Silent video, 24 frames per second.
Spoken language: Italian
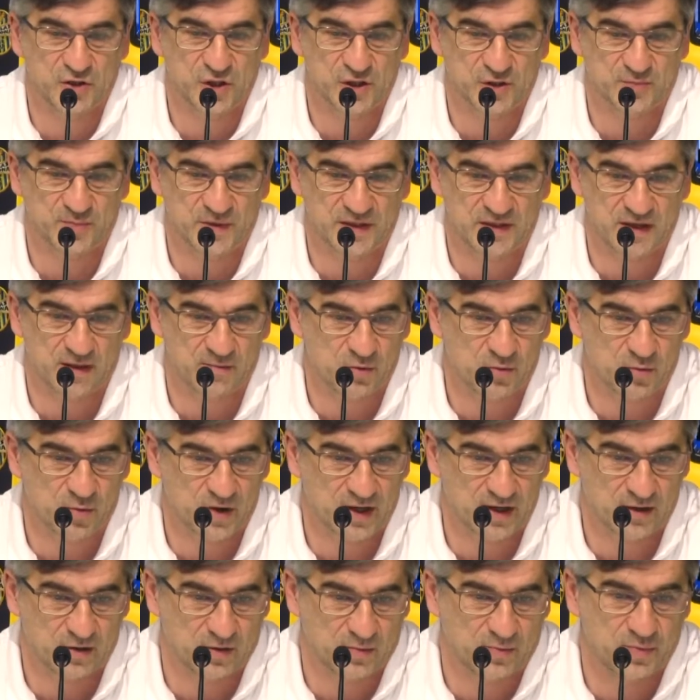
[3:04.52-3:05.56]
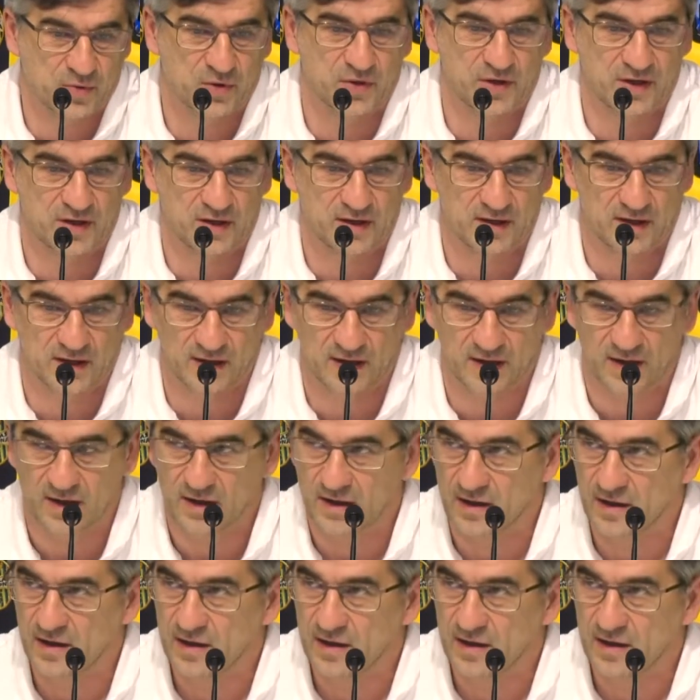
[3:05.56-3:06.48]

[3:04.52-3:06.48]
ci aspettiamo quello, poi